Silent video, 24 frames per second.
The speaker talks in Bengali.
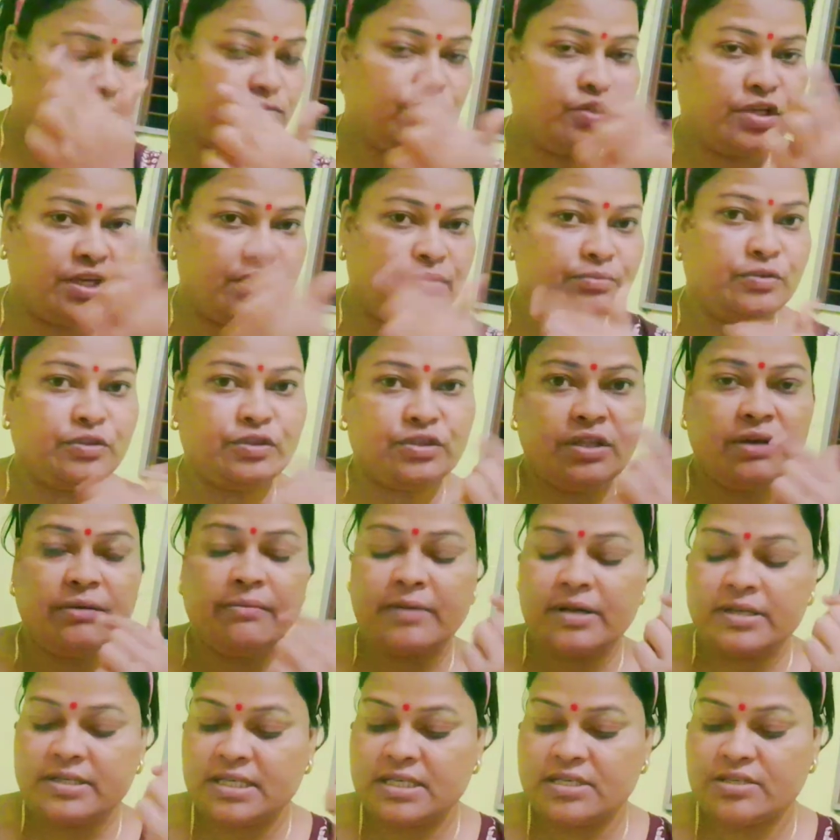মুখের মধ্যে
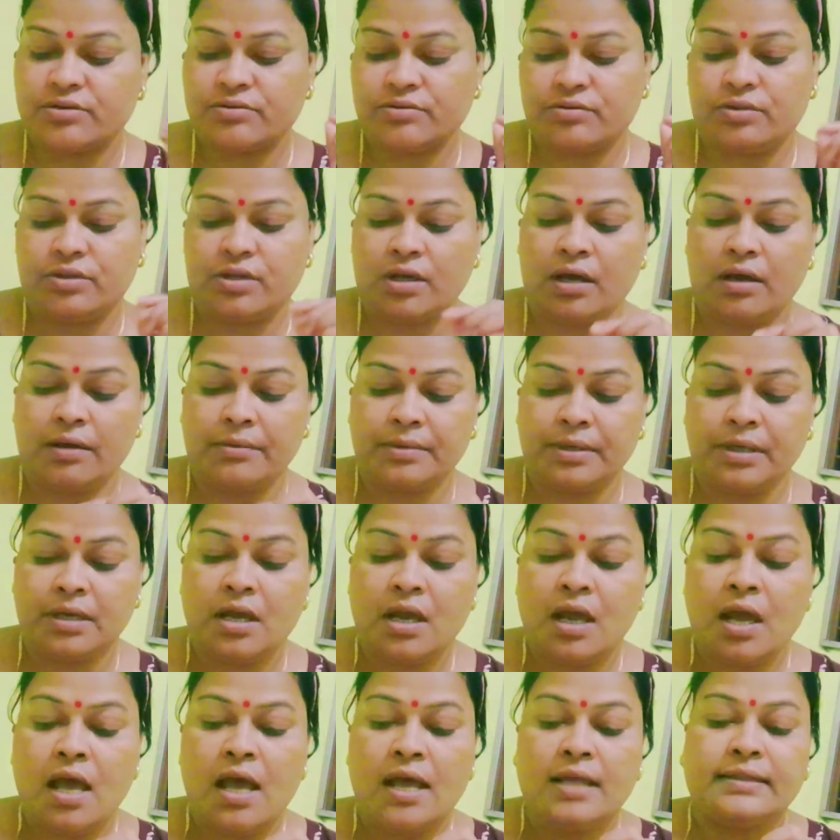মাসাজ করতে হবে
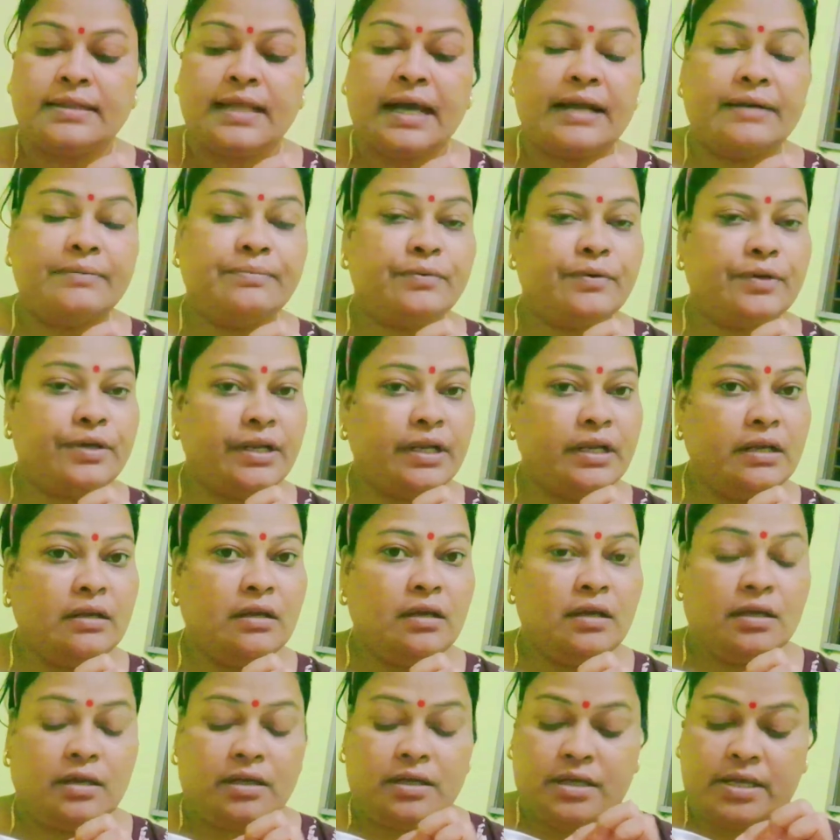তারপরে
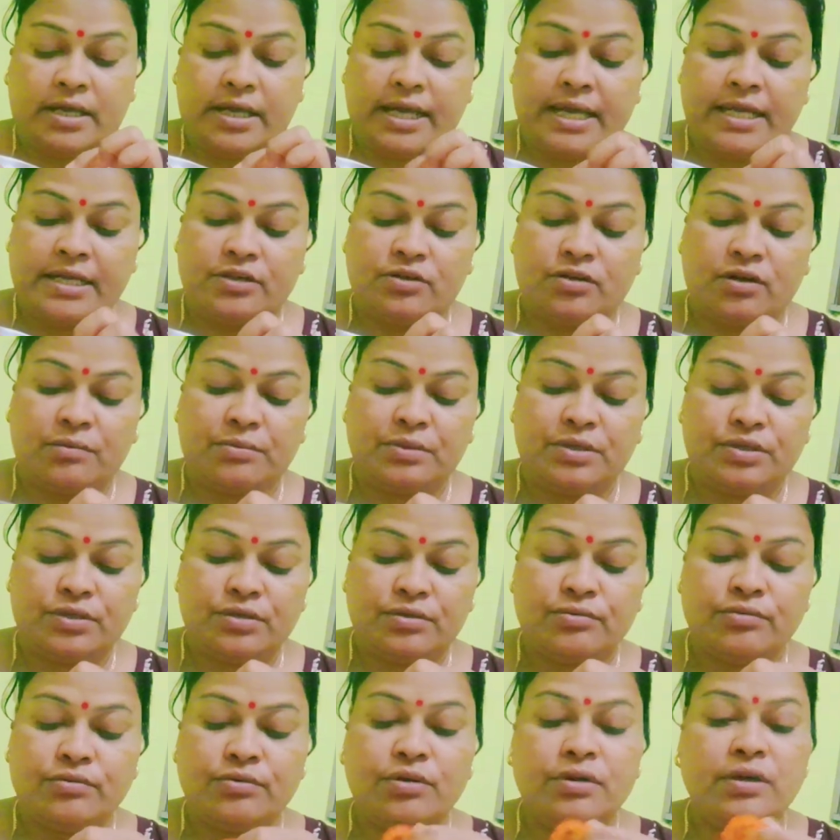এই
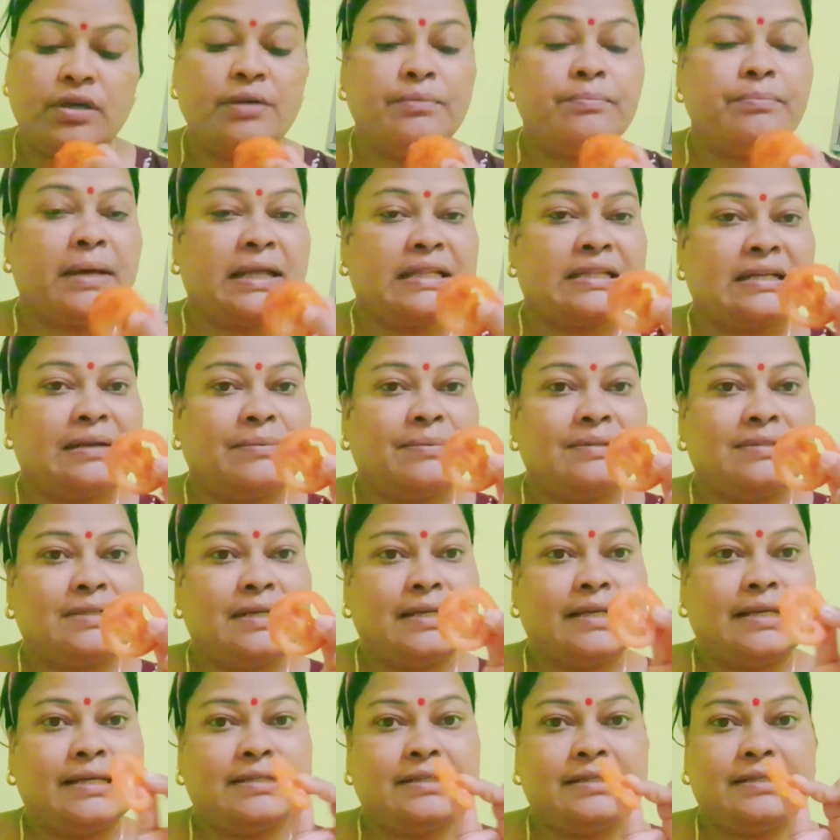টমেটোগুলো পাতলা
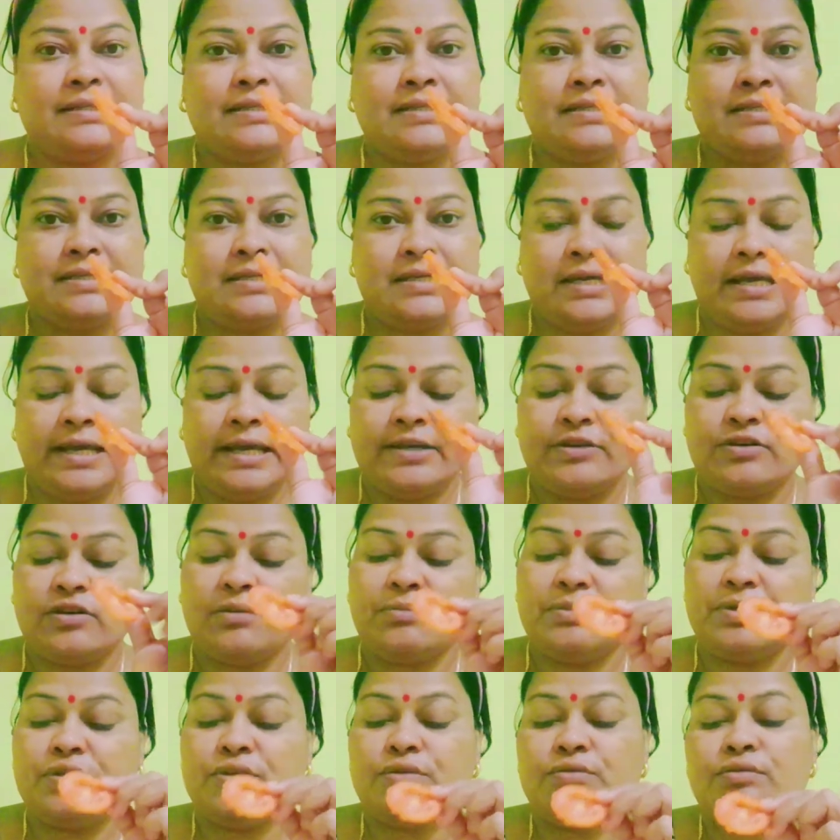পাতলা কেটে নিয়েছি এই
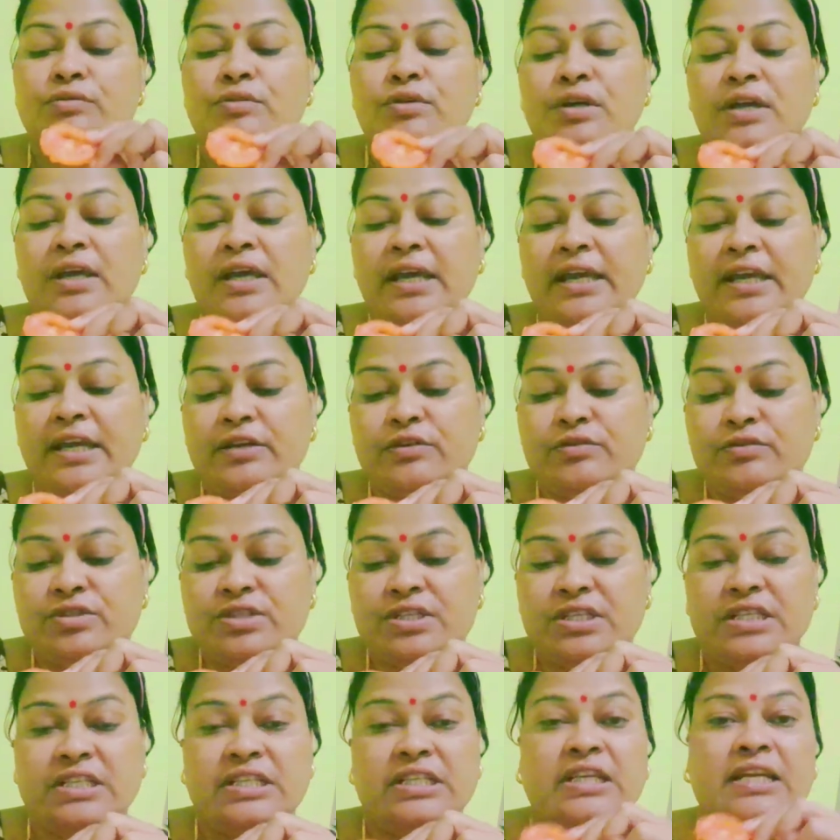টমেটোগুলোকে একটু
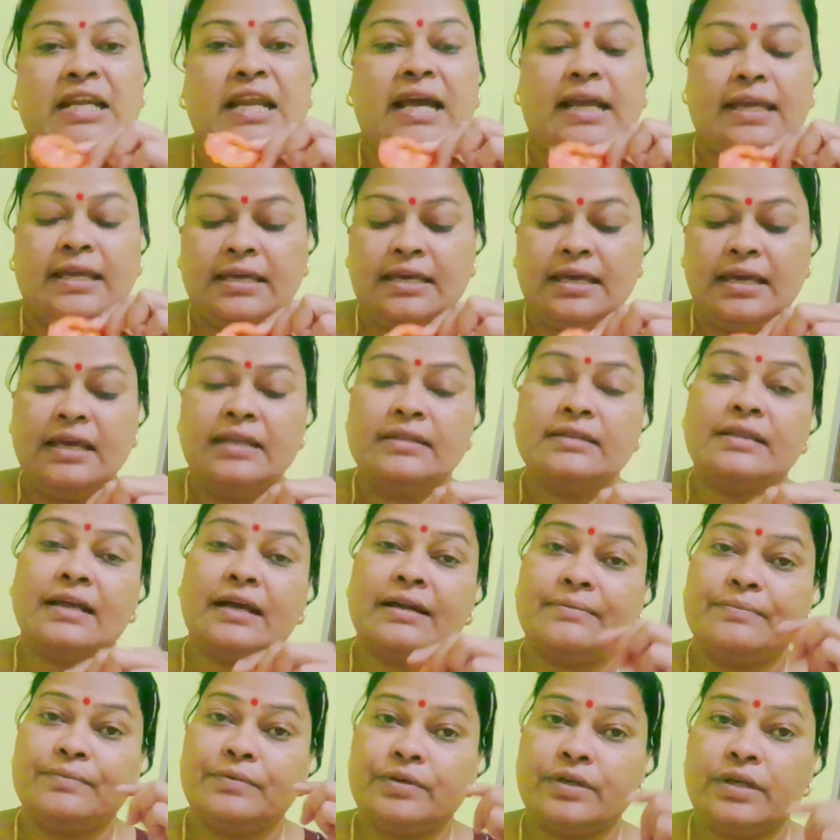চিনি লাগিয়ে
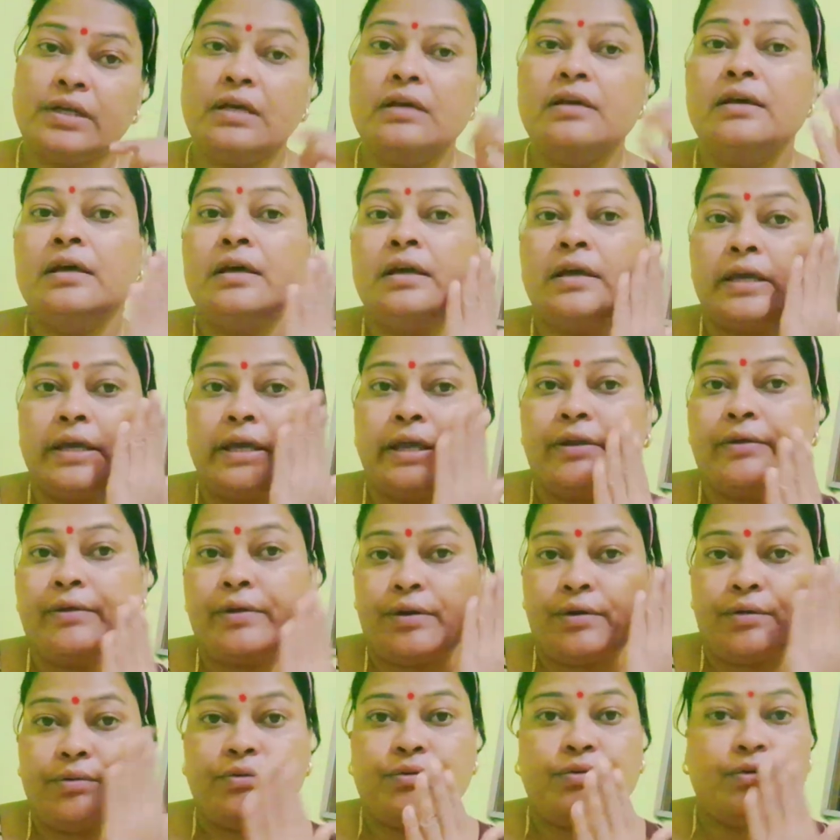তারপরে এরম
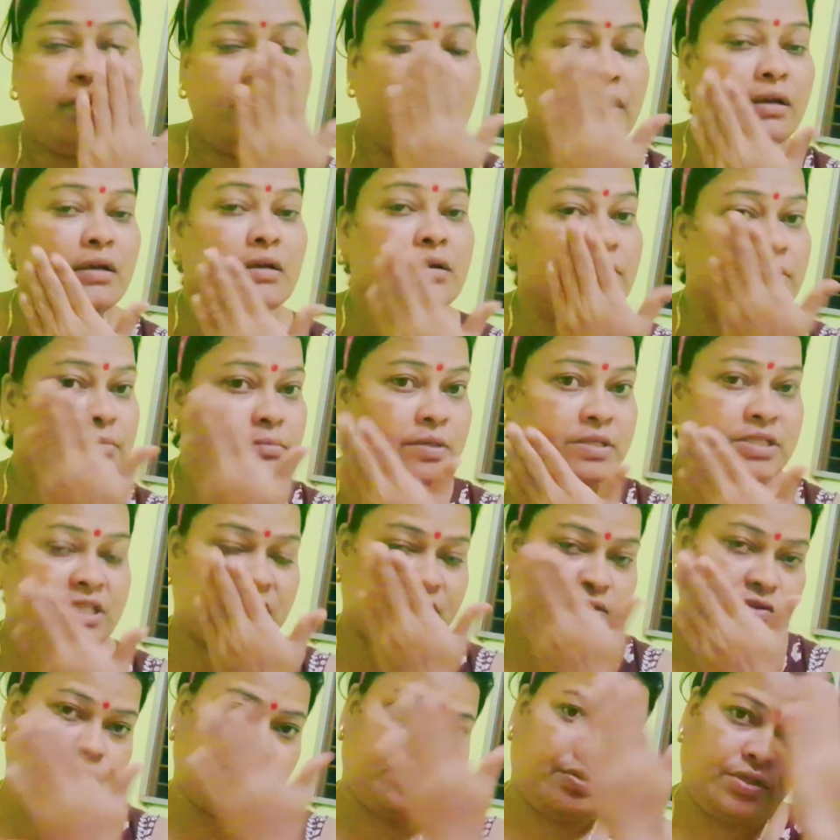এরম করে
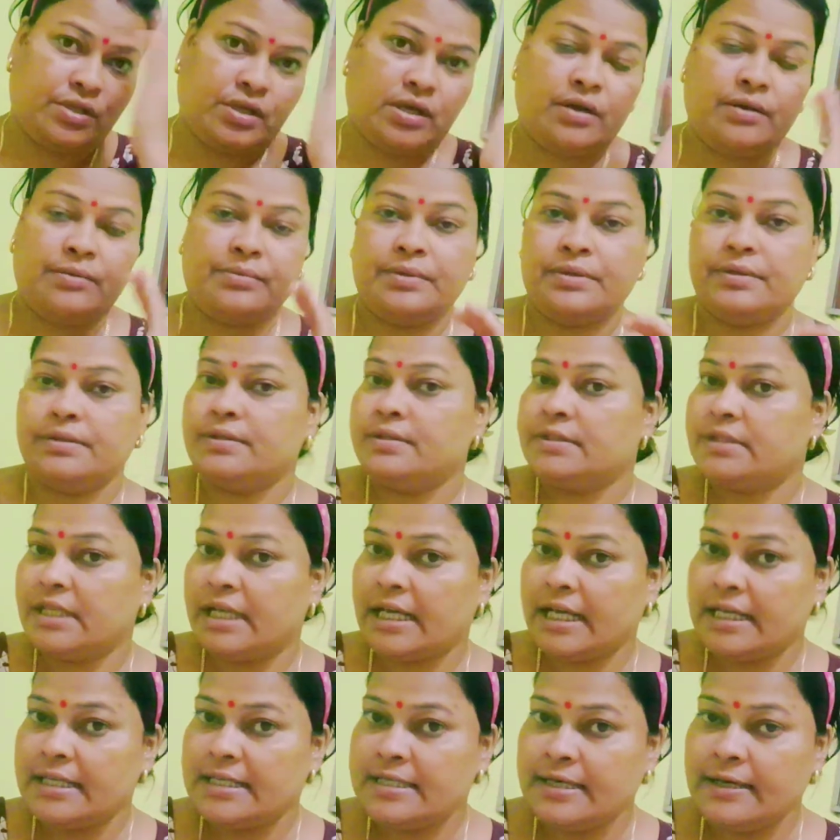মশাস করতে হবে
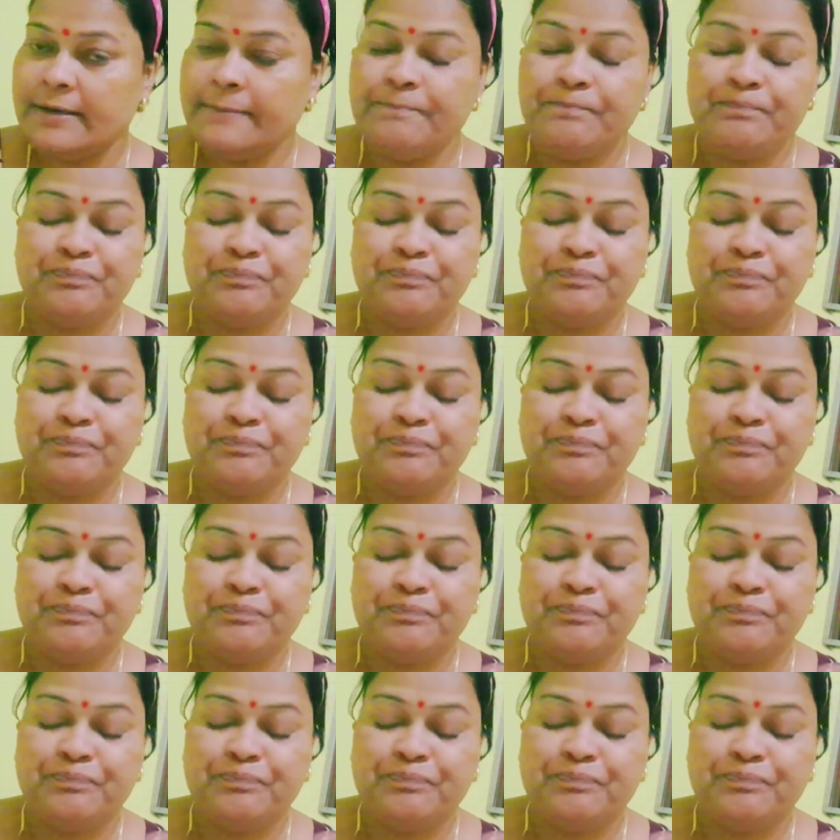ঠিক আছে